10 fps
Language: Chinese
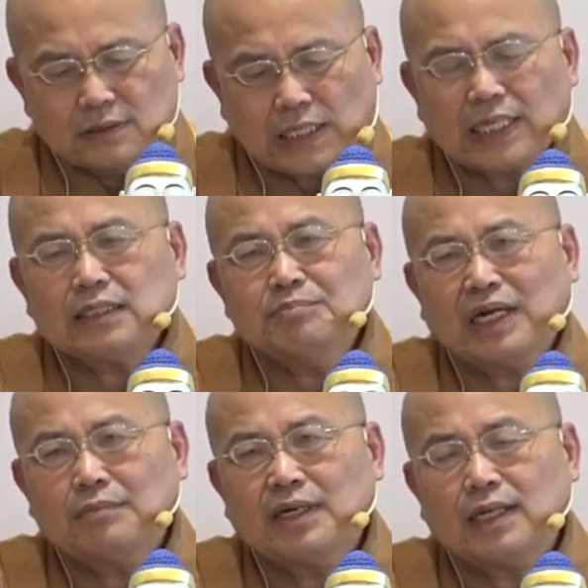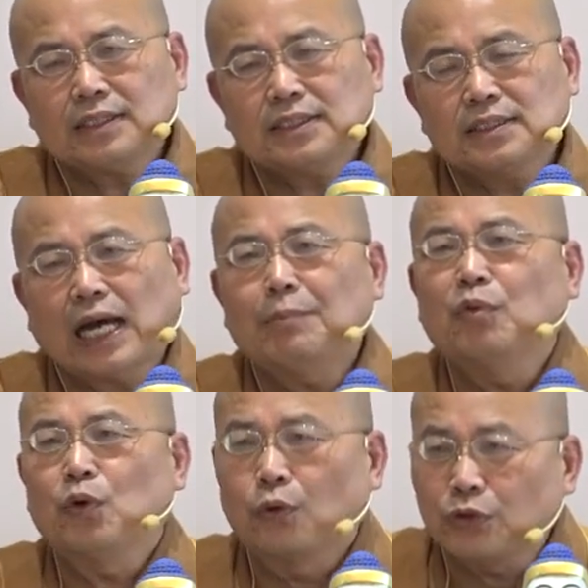他的妈妈是阿
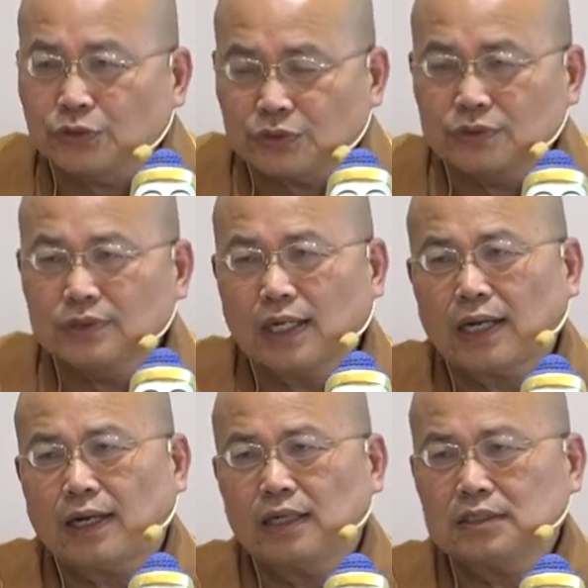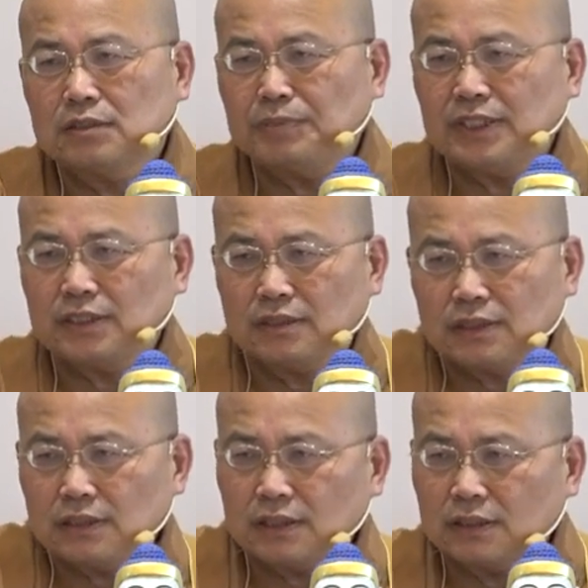摩罗女，啊，是毗舍
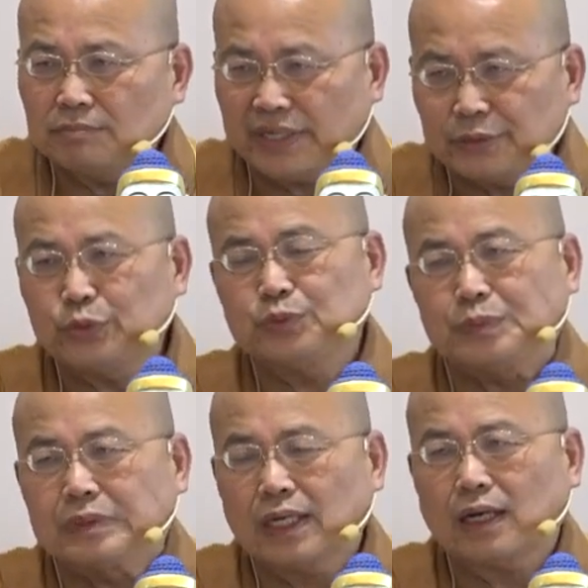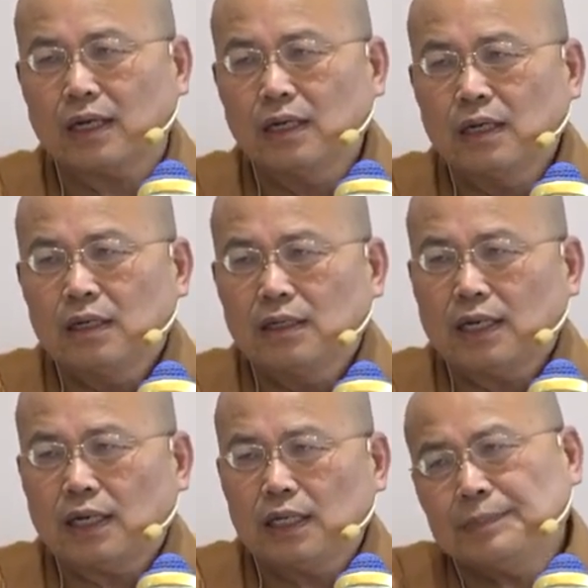离的美女，啊，
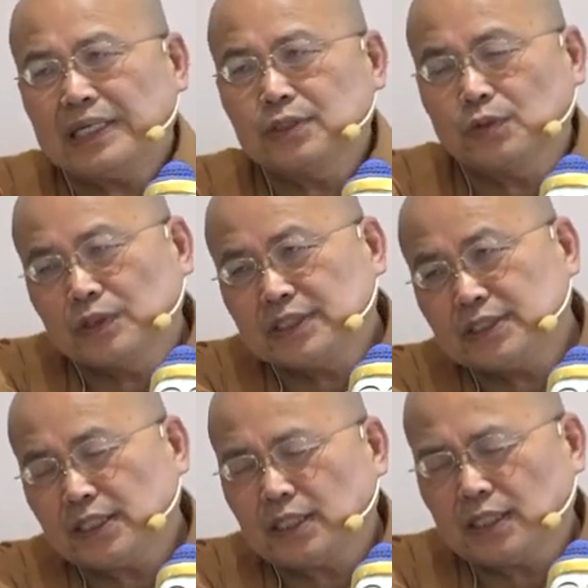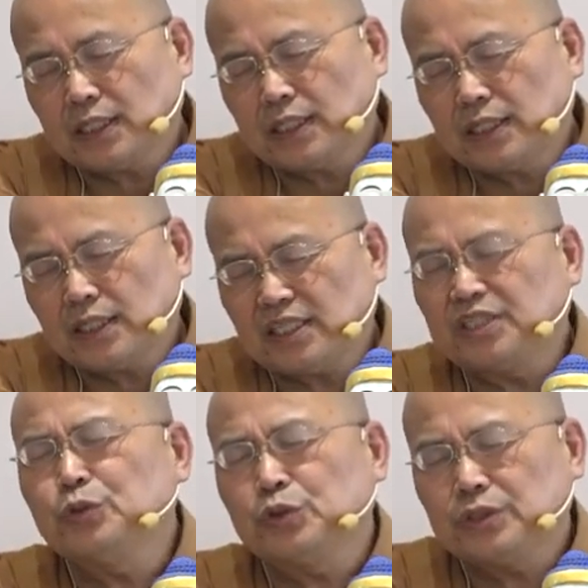那一般都会写
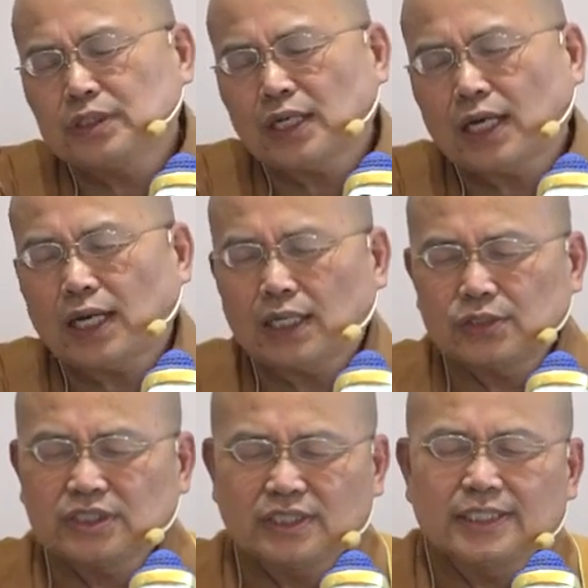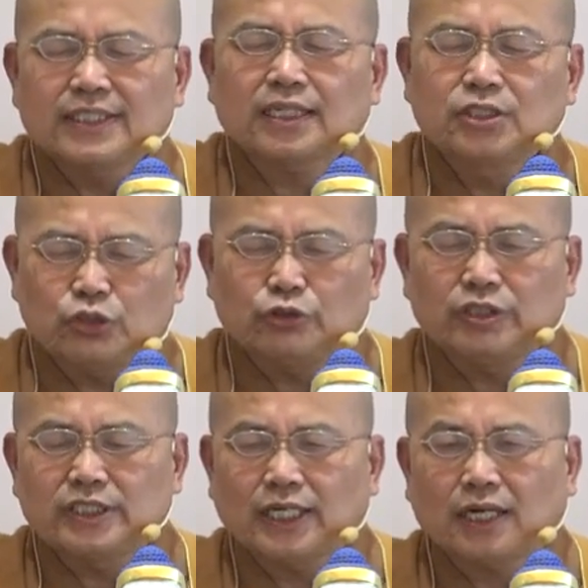淫女。啊，就是那些像妓
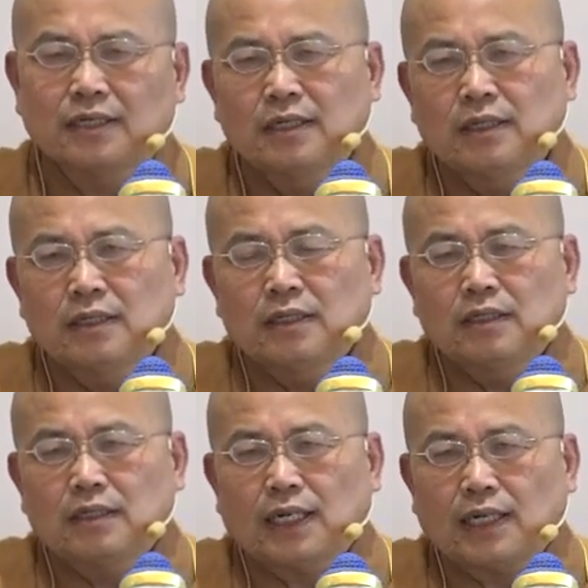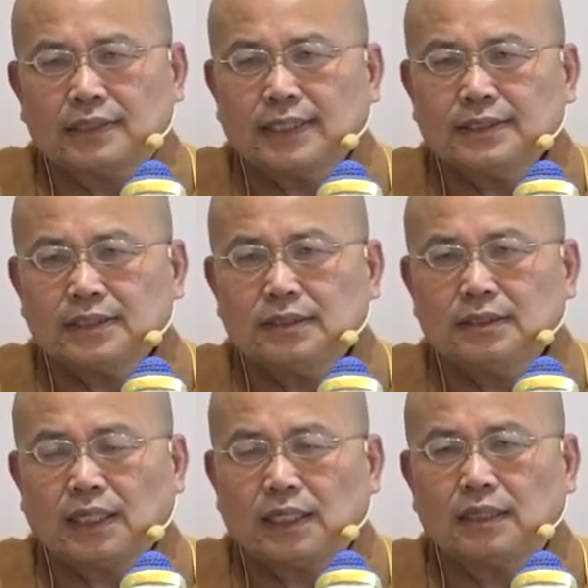女这样，那但
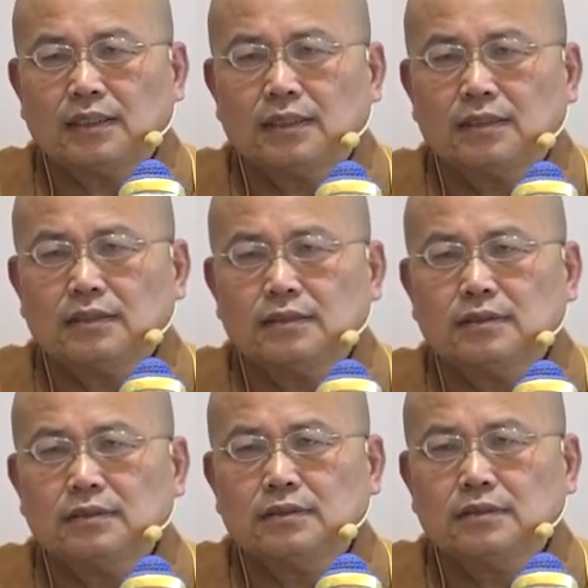是他